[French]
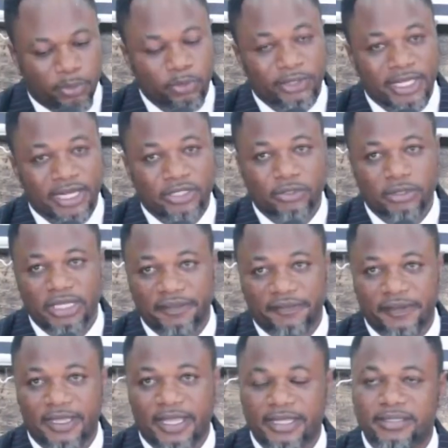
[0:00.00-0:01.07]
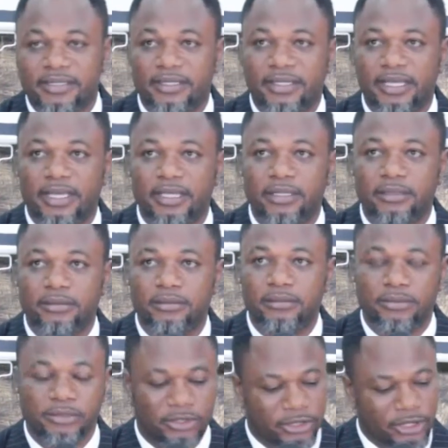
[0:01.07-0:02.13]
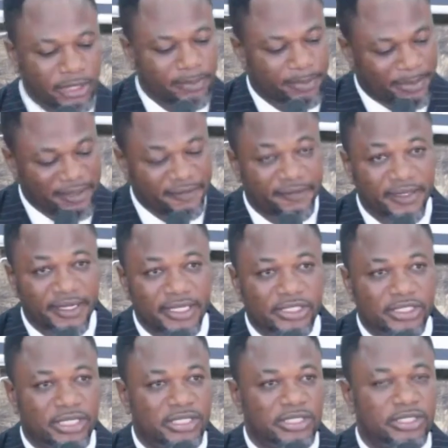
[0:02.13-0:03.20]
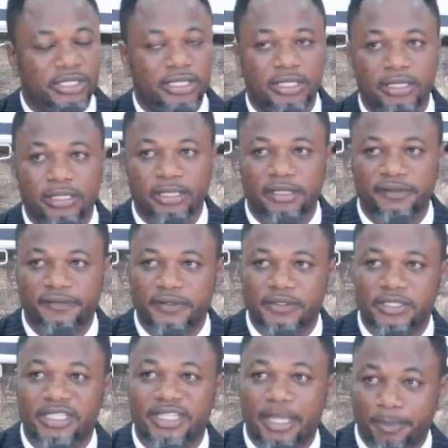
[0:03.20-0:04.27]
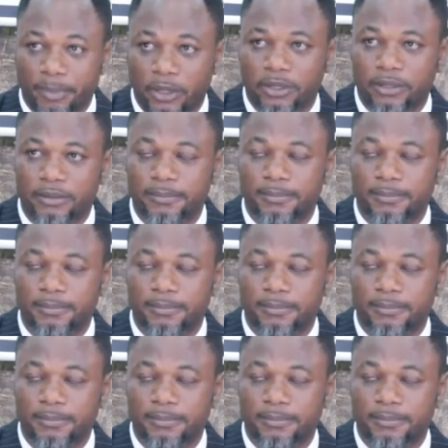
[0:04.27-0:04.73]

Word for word: pour des raisons d'efficacité, j'ai préféré changer le fusil d'épaule.